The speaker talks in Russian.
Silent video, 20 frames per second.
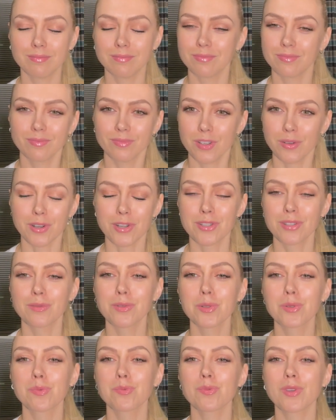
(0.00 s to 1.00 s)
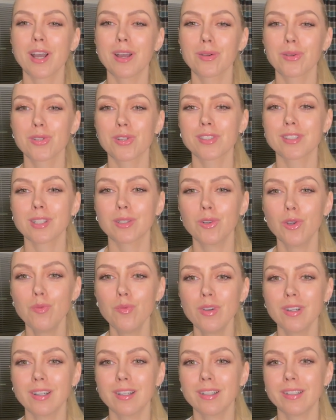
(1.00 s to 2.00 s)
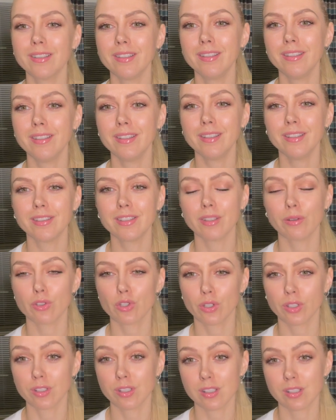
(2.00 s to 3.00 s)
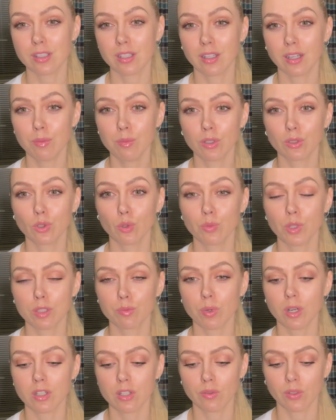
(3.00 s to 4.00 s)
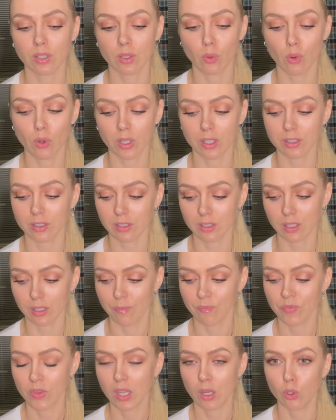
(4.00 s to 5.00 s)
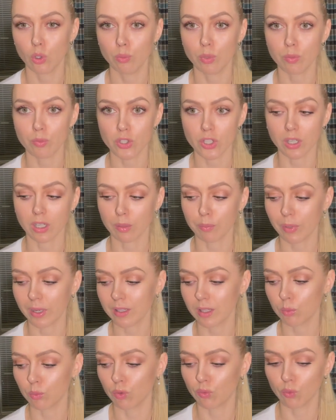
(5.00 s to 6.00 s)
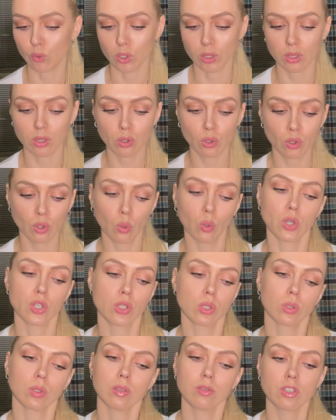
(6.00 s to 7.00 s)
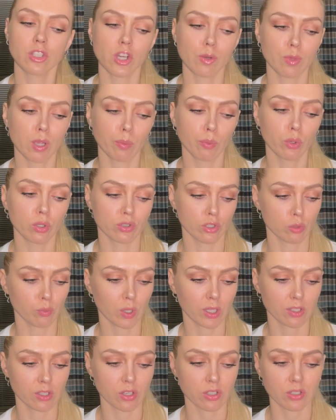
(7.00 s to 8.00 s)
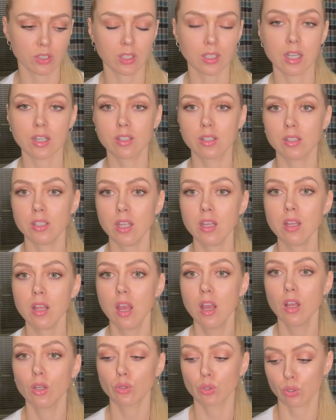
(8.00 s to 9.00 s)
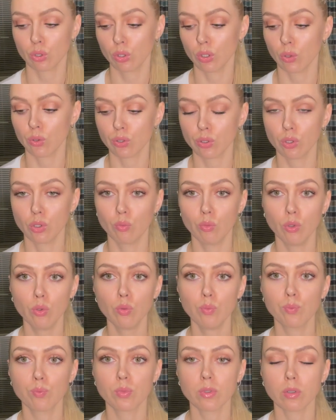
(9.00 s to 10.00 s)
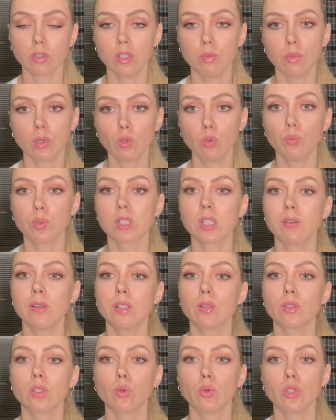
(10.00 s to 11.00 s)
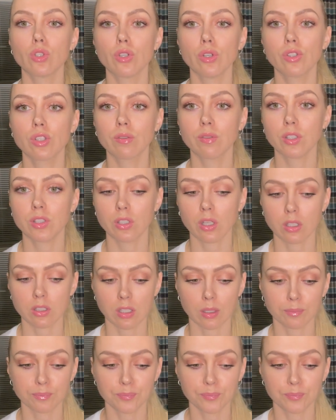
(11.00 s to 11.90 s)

неважно, в общем, хороших знакомых и девочек из Инстаграма, кто у меня спрашивает о каких-то любимчиках. Поэтому вот то, что, чем я пользуюсь практически каждый день, то, что я очень люблю и могу посоветовать от чистого сердца.